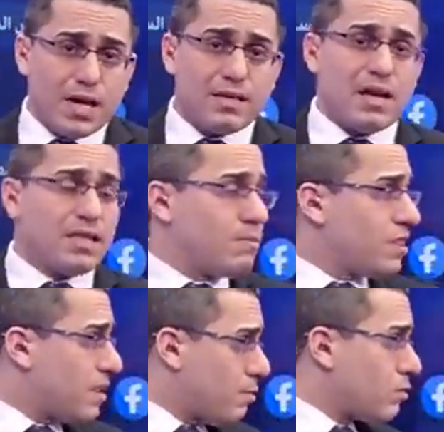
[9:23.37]
بايدن هذا
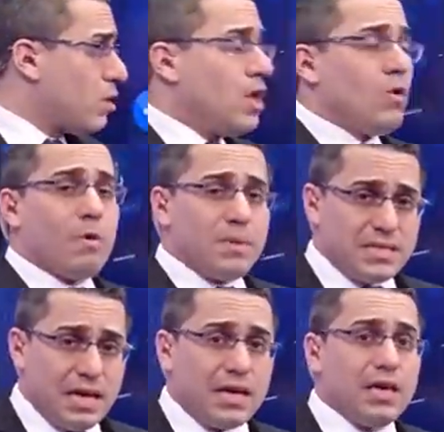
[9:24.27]
بالضبط
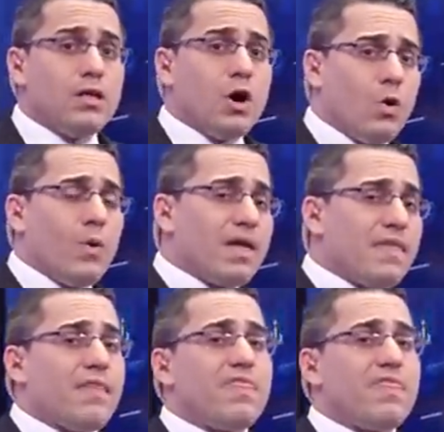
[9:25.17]
وبالتأكيد هو يضع